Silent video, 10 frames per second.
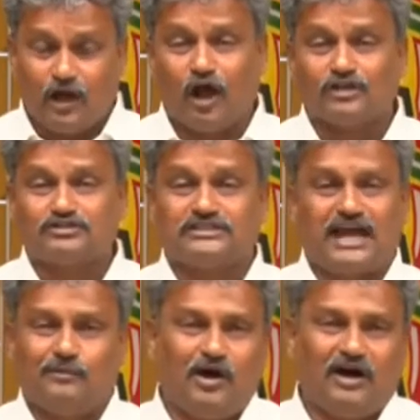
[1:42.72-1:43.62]
ఆ రోజు
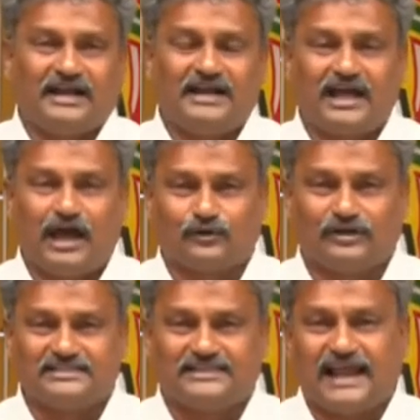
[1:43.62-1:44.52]
జగన్మోహన్ రెడ్డి గారి
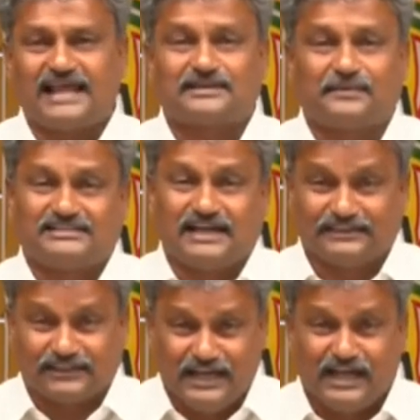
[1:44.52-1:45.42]
గురించి రాష్ట్ర
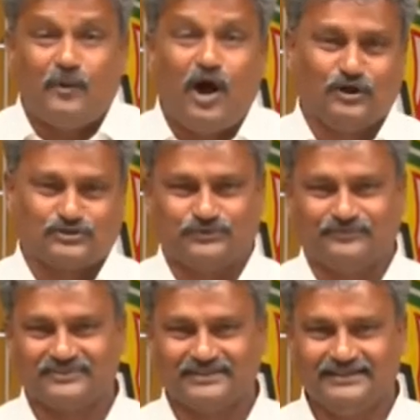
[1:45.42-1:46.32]
ప్రజలకి
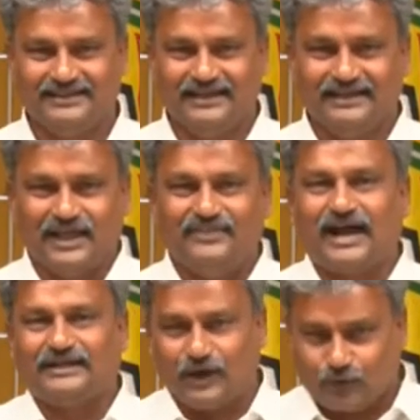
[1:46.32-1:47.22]
తెలియకపోవచ్చు
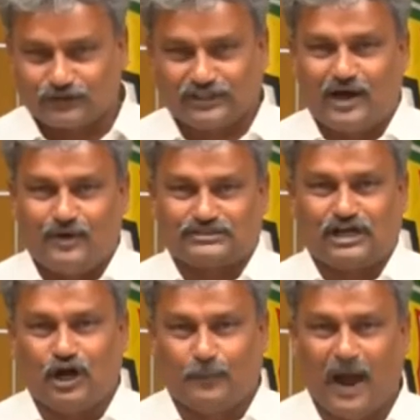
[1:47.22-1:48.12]
ఎందుకంటే కొత్తగా
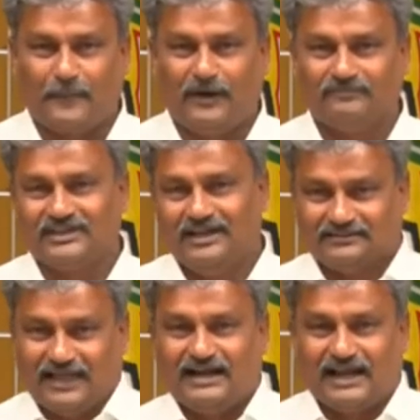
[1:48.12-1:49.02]
వస్తున్నాడు పాపం
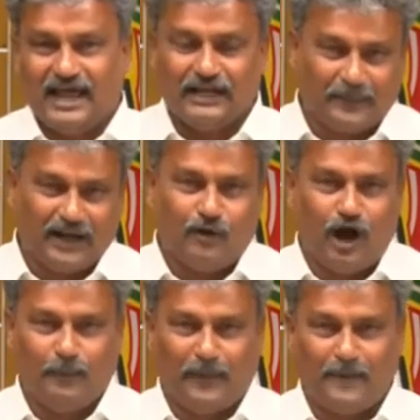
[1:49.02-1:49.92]
తండ్రి లేని
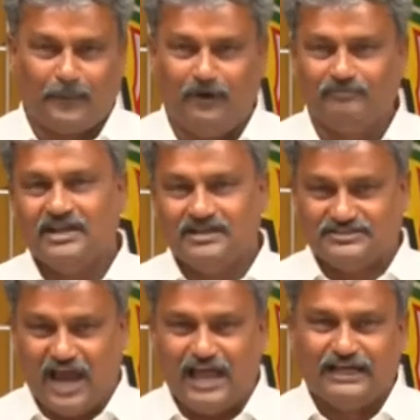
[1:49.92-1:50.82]
పిల్లవాడు పాపం
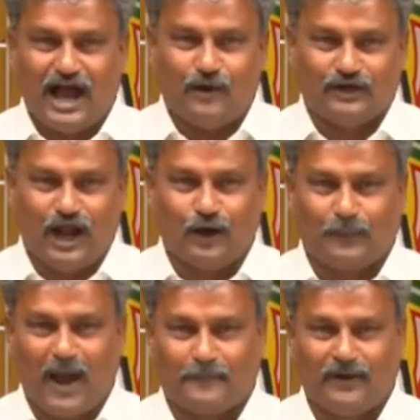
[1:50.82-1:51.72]
జాలిగా
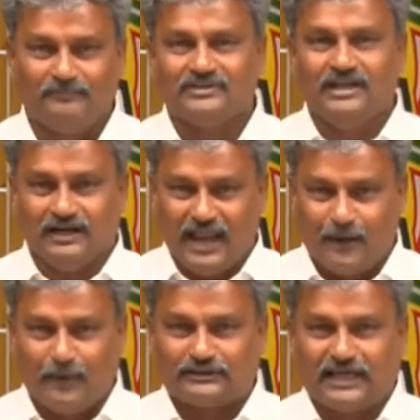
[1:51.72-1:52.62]
ఉన్నాడు పాపం
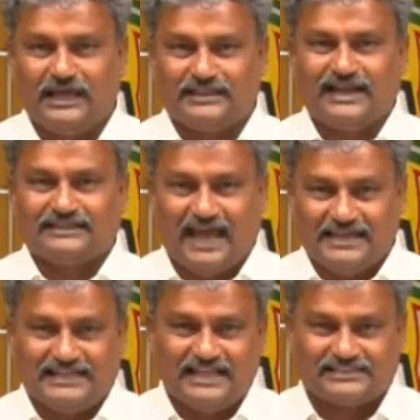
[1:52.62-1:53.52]
లేకపోతే ఏదైనా
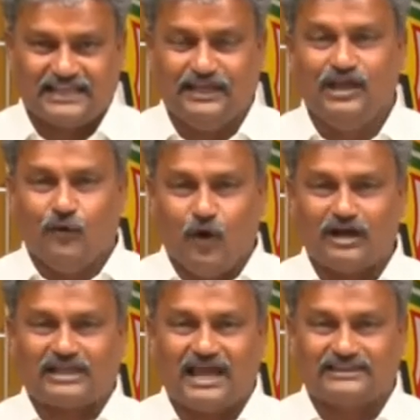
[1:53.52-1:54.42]
దయదేల్సి
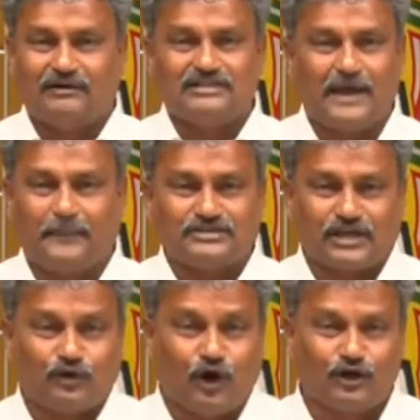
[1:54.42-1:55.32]
ఓట్లేద్దామని
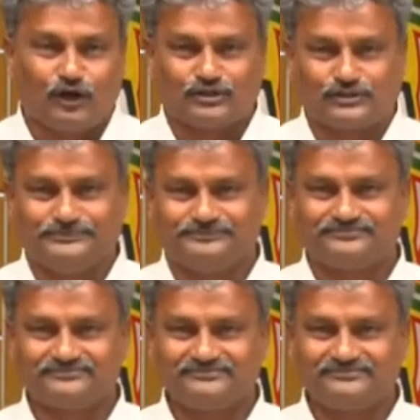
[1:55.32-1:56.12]
చెప్పేసి అనుకోని ఉండొచ్చు